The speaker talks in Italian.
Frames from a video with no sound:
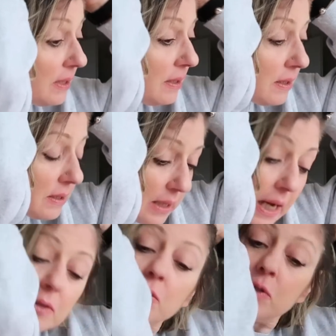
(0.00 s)

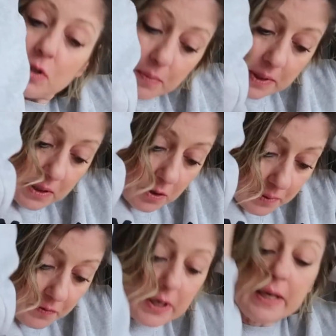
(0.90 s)
reindirizzando, insomma dite
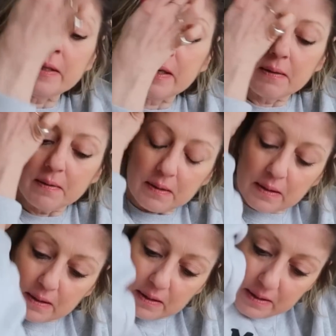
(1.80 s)
come volete,
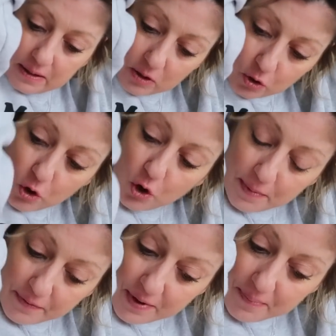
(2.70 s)
ditelo
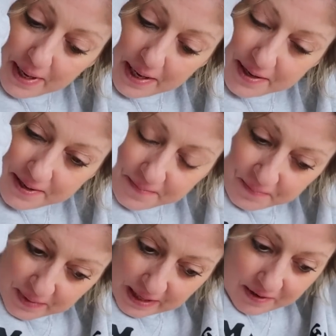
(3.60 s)
come vi pare,
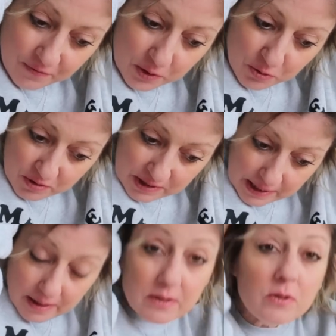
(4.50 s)
fatto
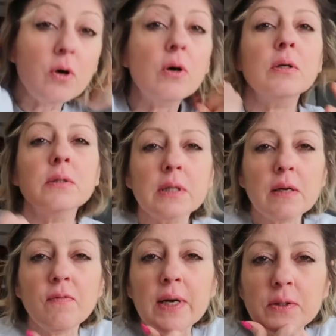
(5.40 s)
sta che sto
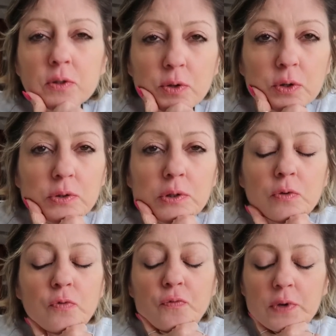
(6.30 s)
salvando eh,
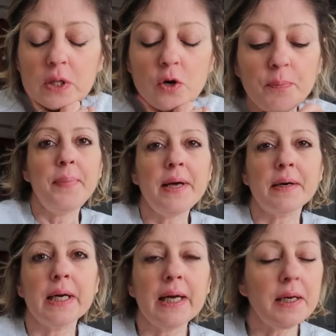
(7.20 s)
un video
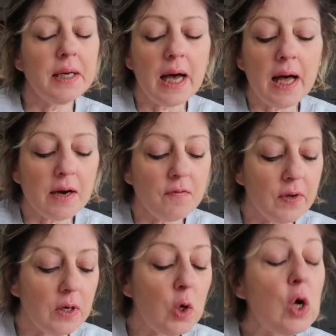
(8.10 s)
per
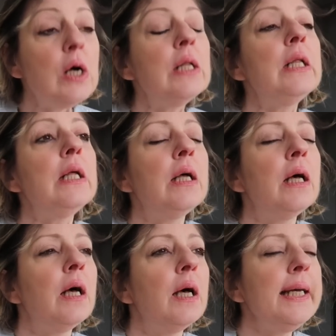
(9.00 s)
caricarvelo
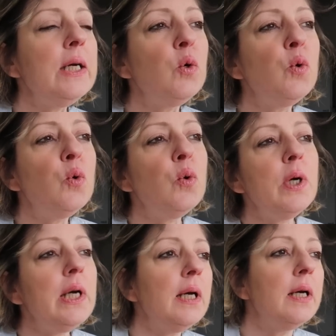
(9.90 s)
in
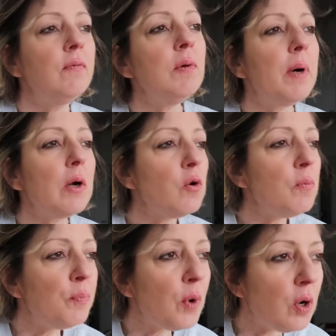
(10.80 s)
cui vi parlo
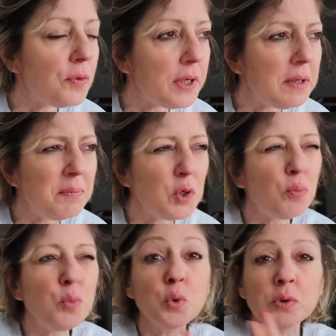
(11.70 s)
un po' del mio
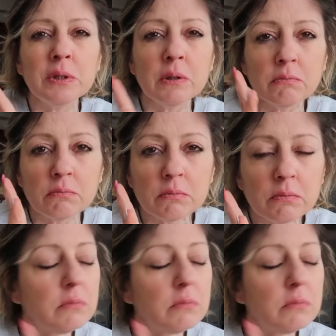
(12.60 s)
mood